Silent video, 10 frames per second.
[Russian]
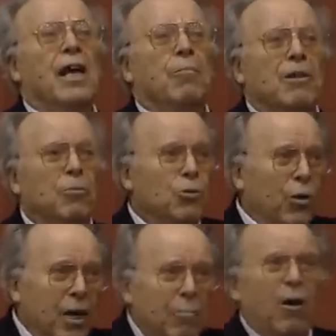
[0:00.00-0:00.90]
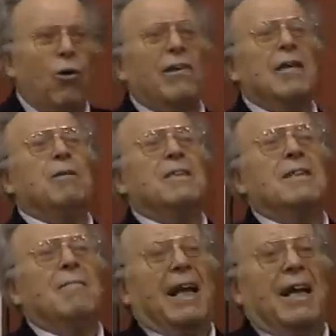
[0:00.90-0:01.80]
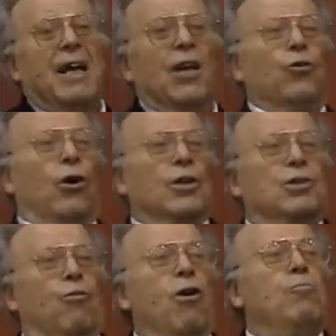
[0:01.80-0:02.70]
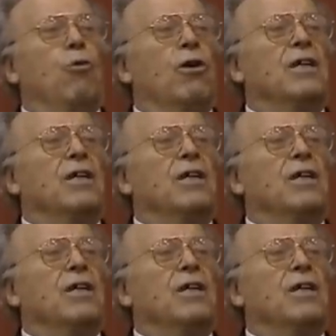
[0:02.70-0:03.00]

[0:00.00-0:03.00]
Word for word: Поэтому других богов они признавали. Но свой Бог